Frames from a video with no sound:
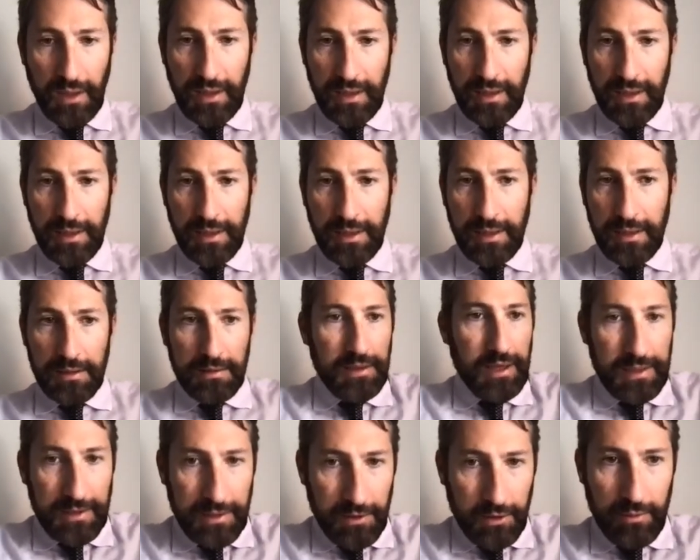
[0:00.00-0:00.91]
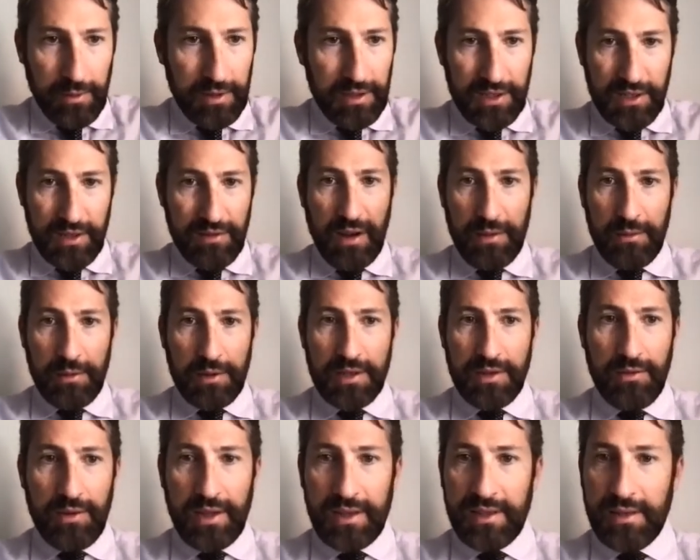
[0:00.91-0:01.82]
Eh, niente, come dicevamo,
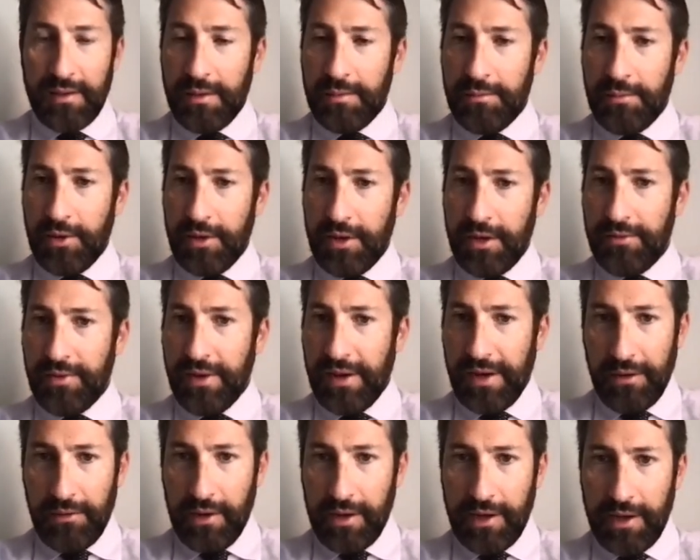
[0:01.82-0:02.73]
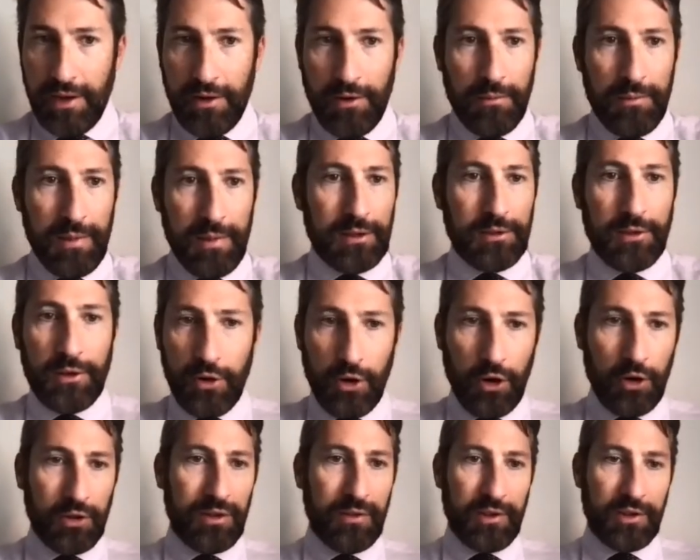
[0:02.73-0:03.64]
se volete poi fare qualche commento,
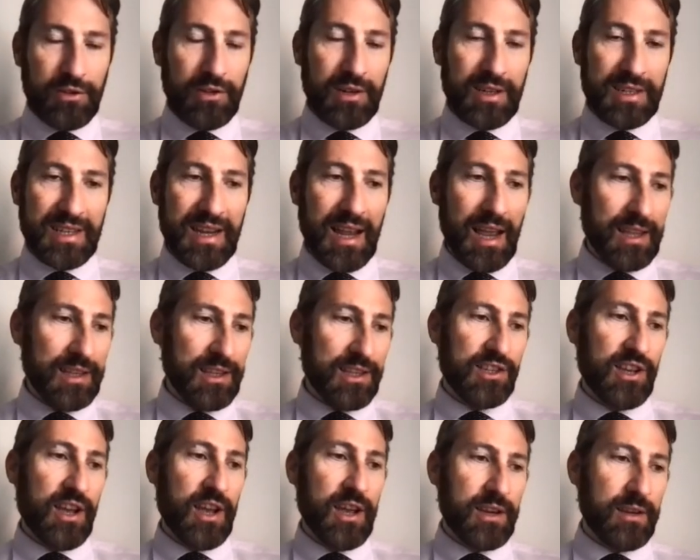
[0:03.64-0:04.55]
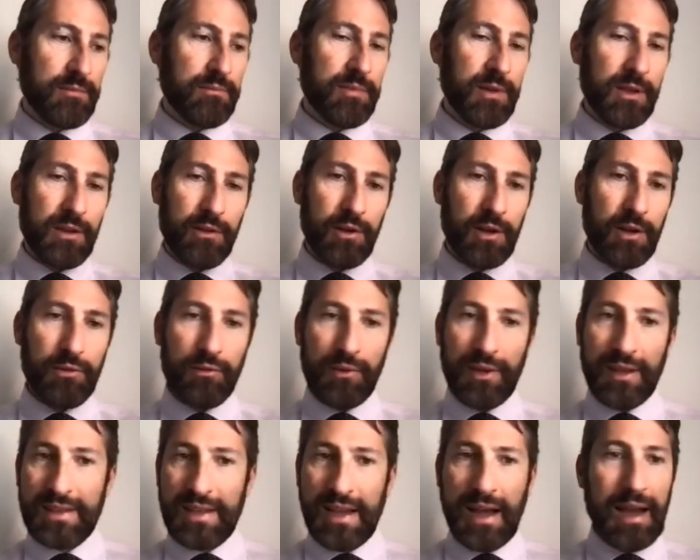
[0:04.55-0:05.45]
io ho diviso le slide già in piccole
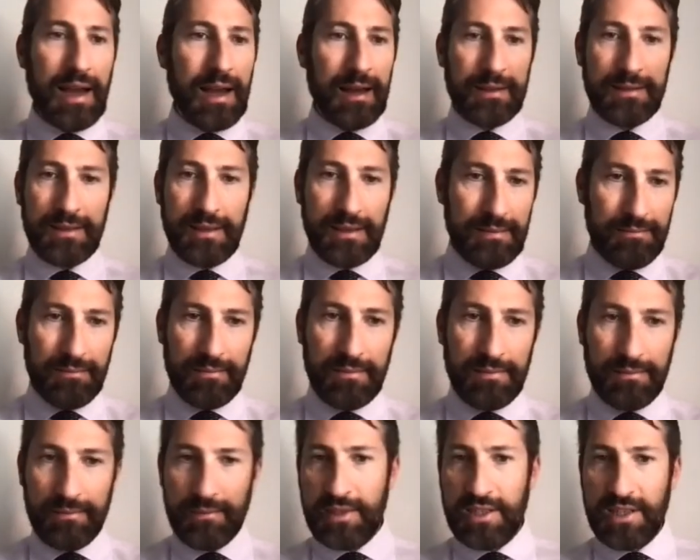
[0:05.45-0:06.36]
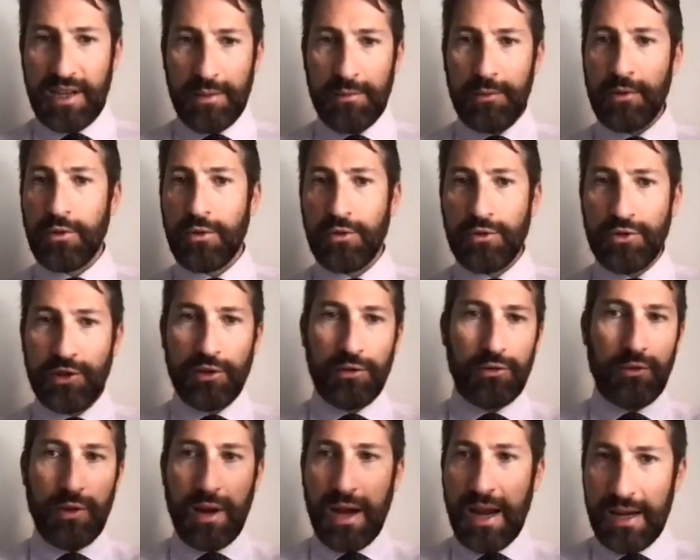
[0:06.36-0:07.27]
unità, di, diciamo,
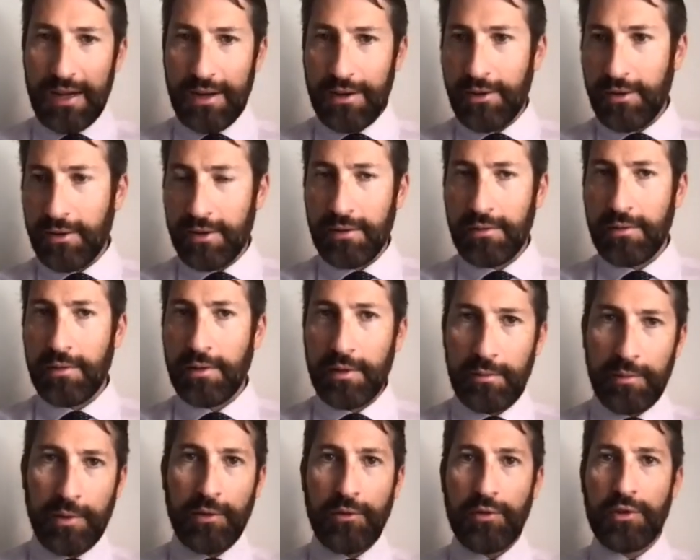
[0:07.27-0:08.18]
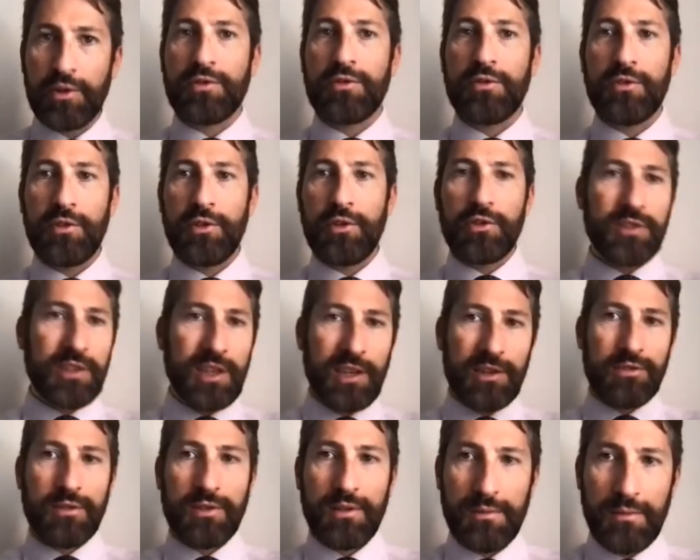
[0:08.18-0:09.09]
concettuali, no? per cui sono io
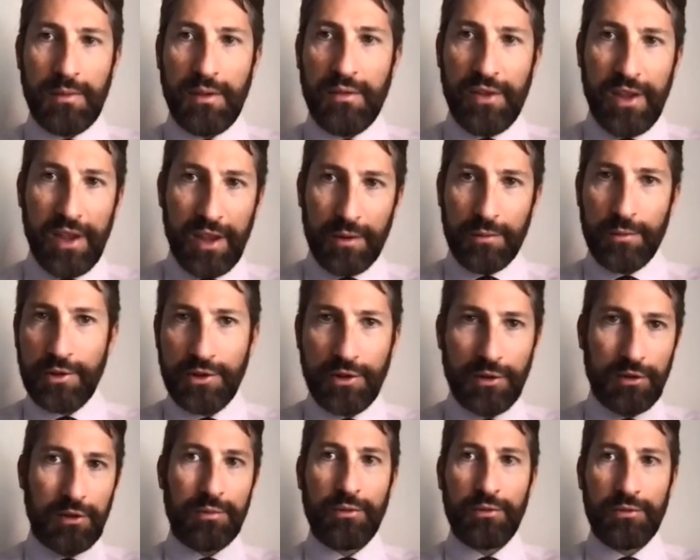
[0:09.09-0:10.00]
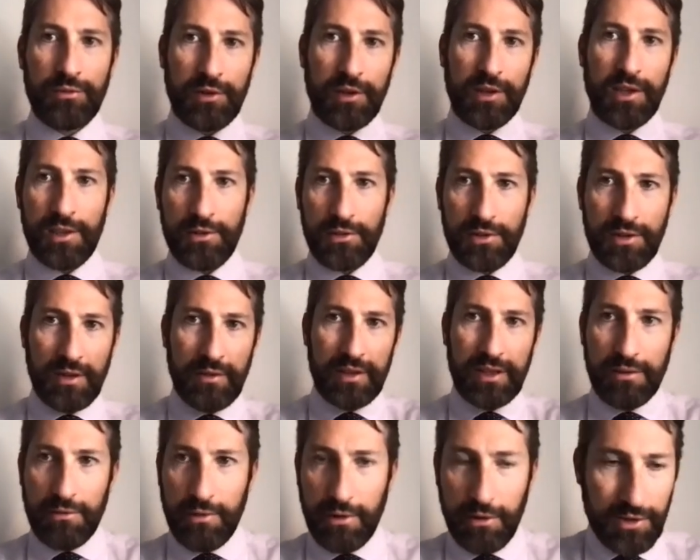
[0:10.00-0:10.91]
stesso che mi fermo a un certo punto e chiedo se
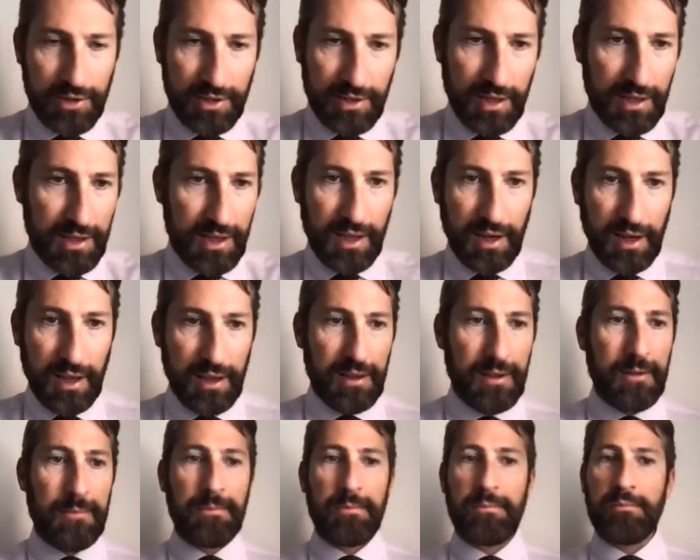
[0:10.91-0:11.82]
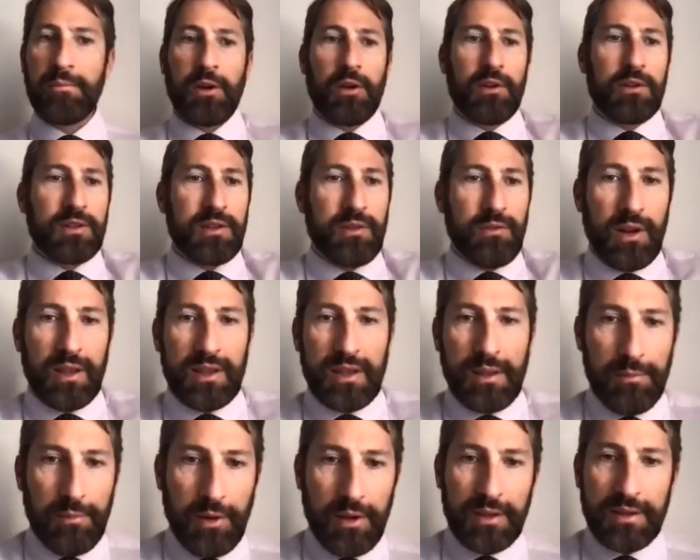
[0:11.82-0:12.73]
avete qualcosa da dire, però se
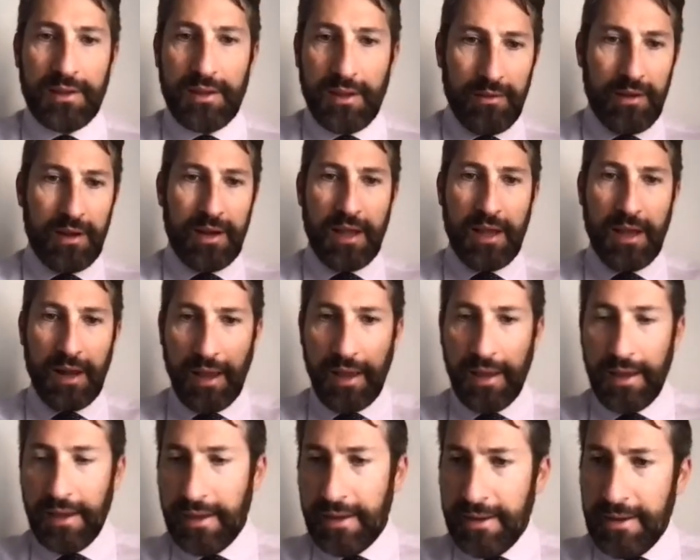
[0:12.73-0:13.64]
volete poi intervenire.